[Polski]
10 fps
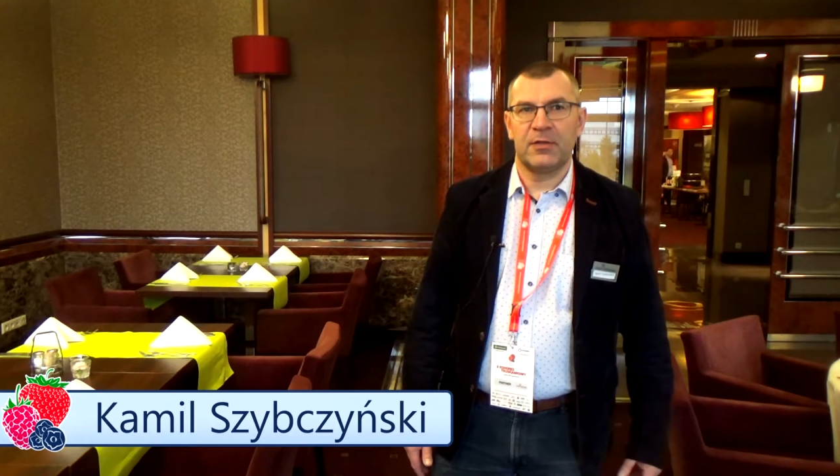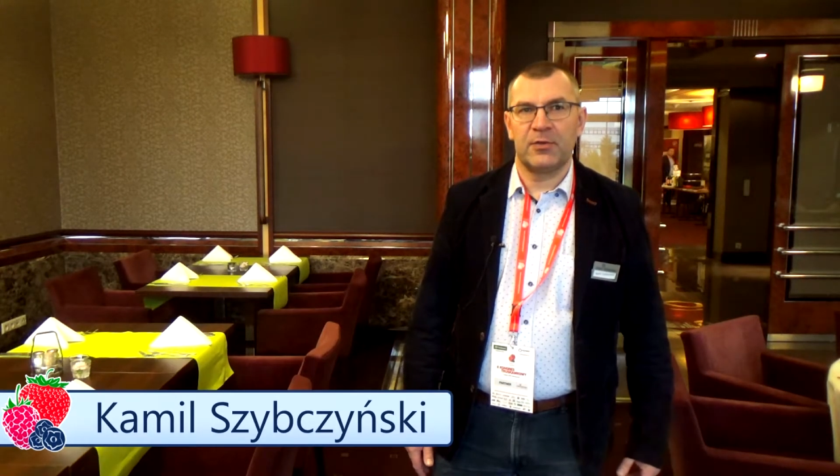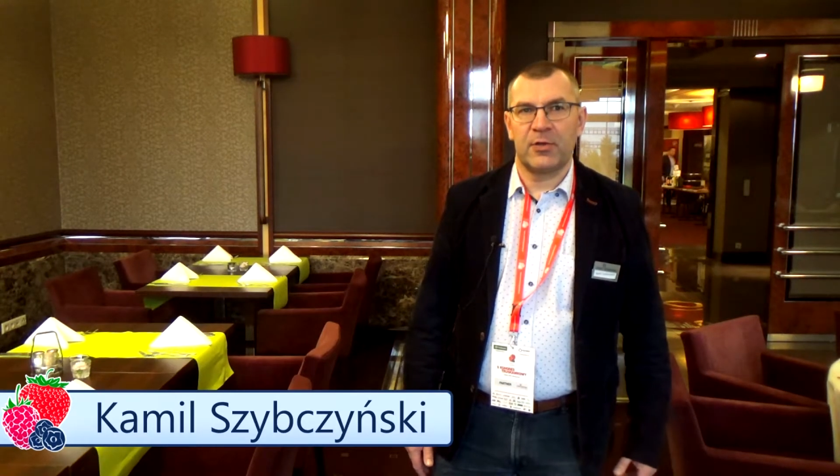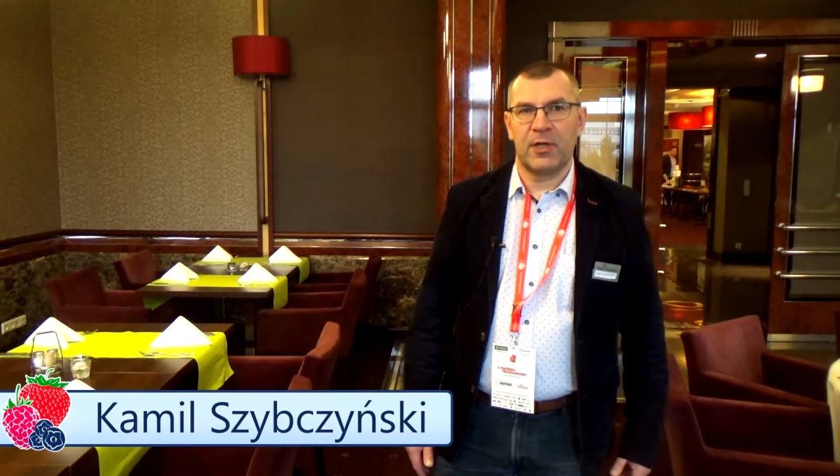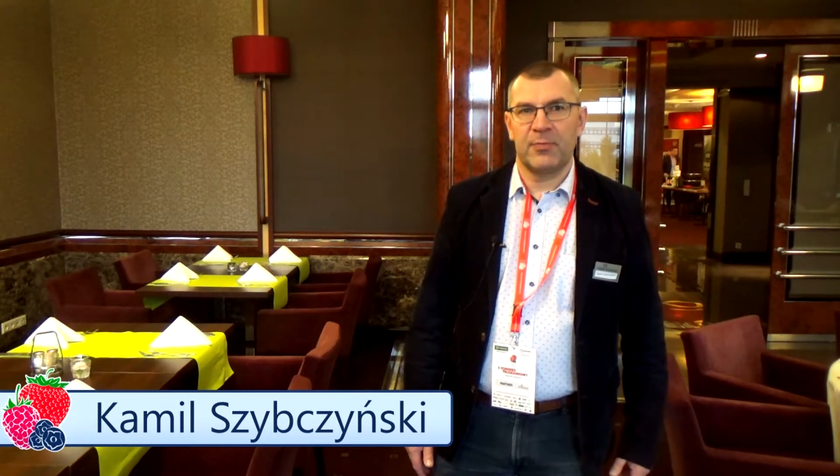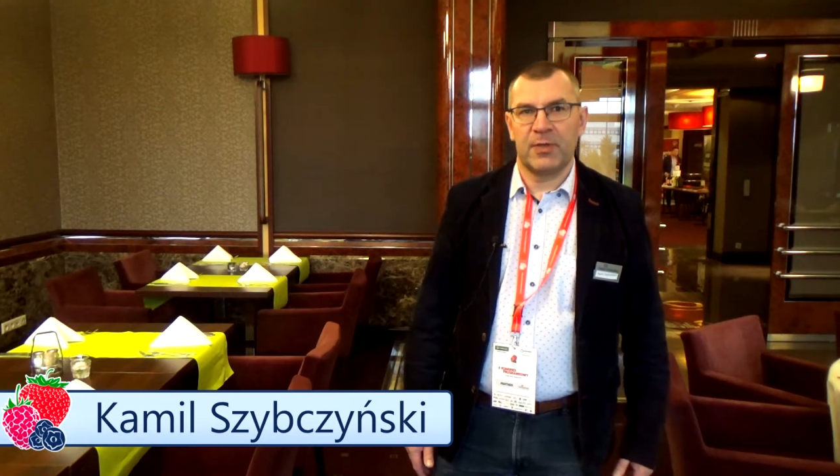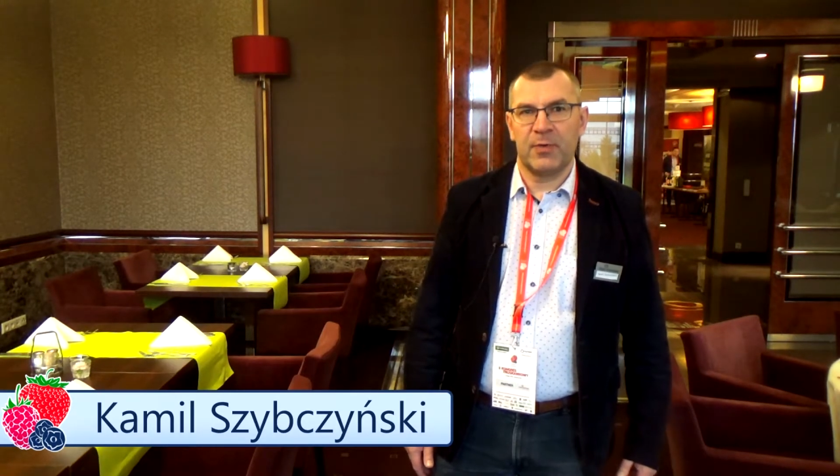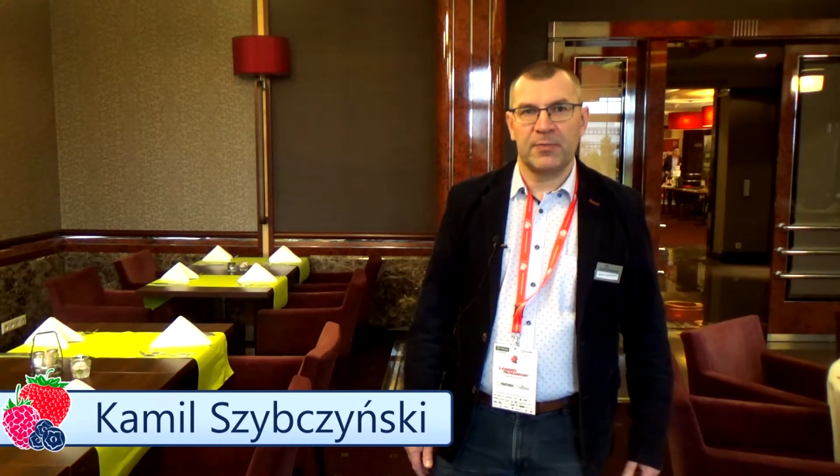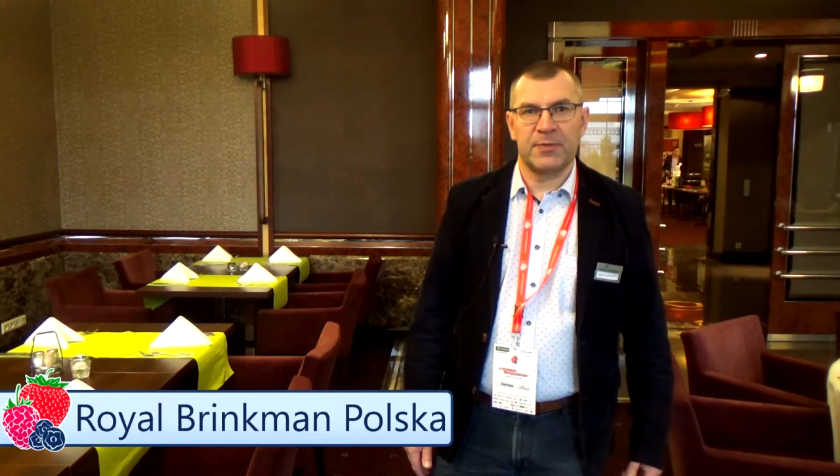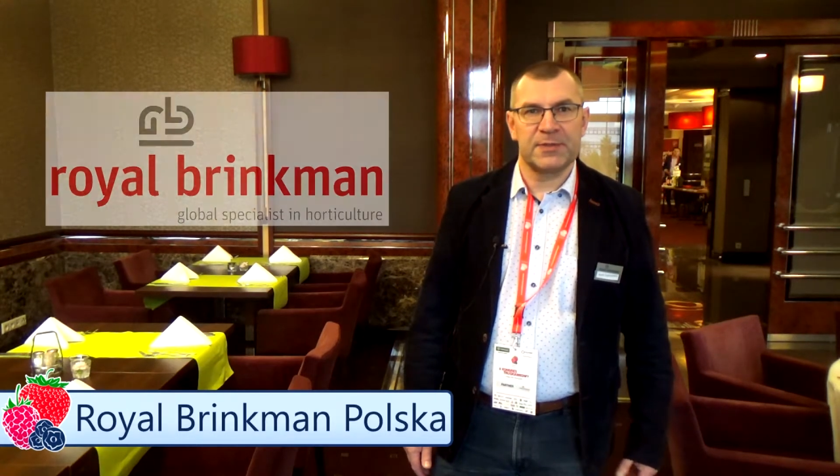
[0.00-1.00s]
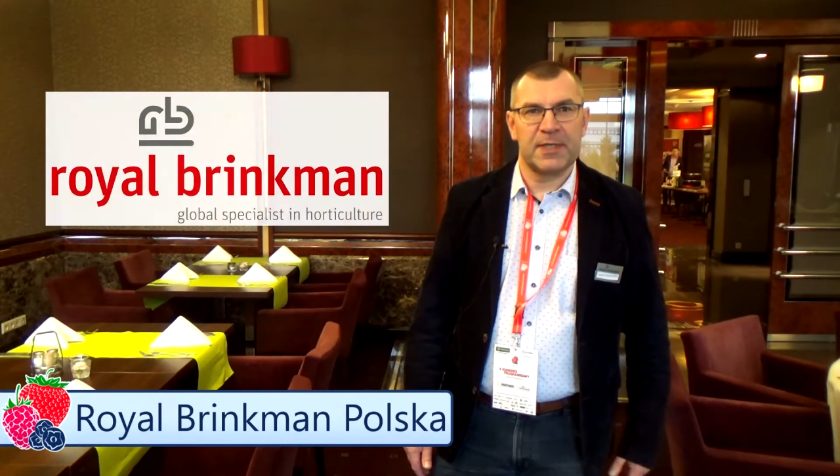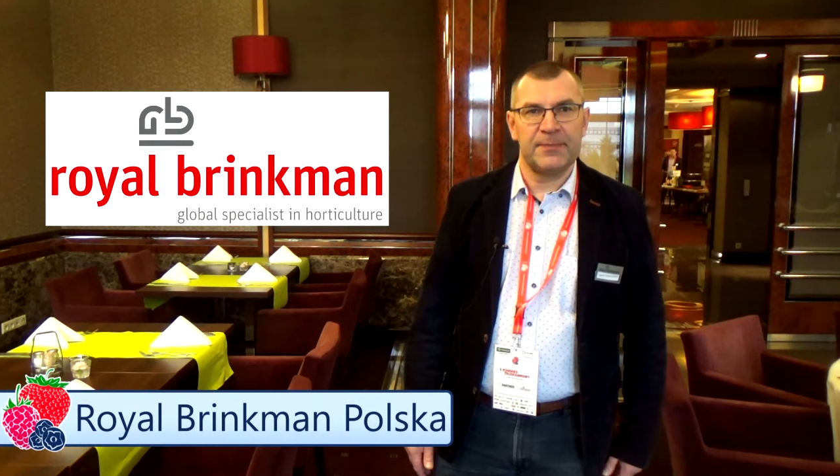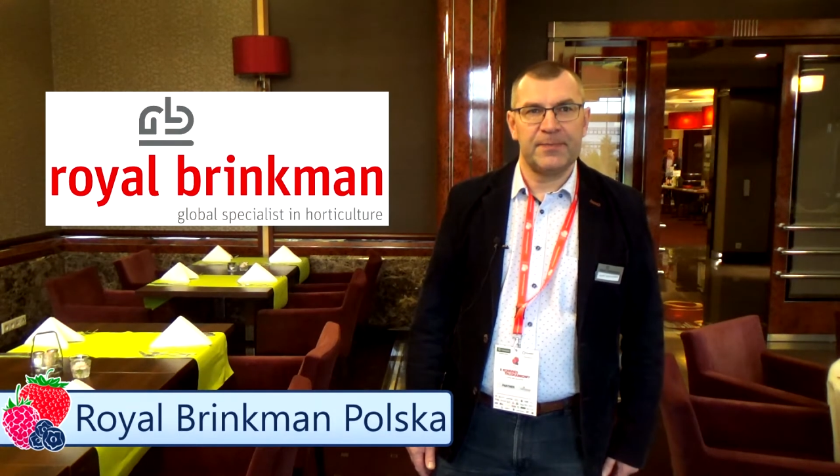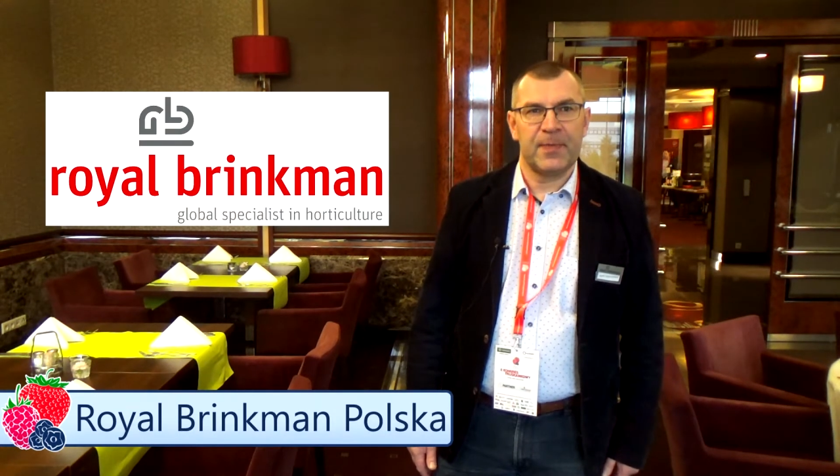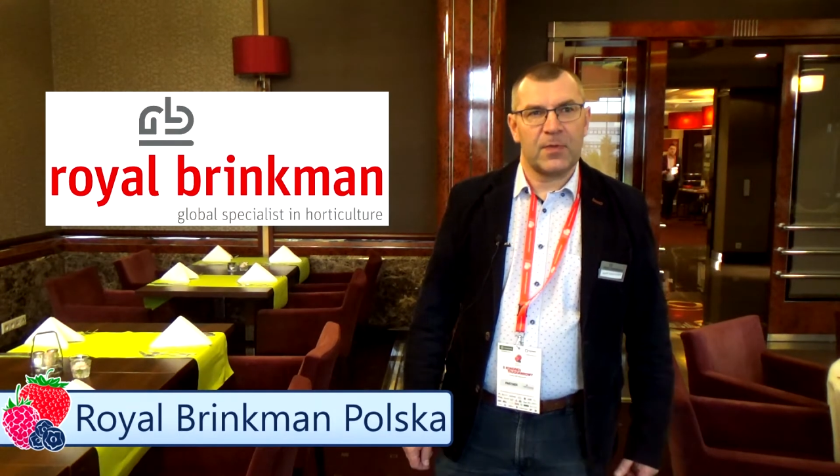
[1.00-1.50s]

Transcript: Royal Brinkman Polska.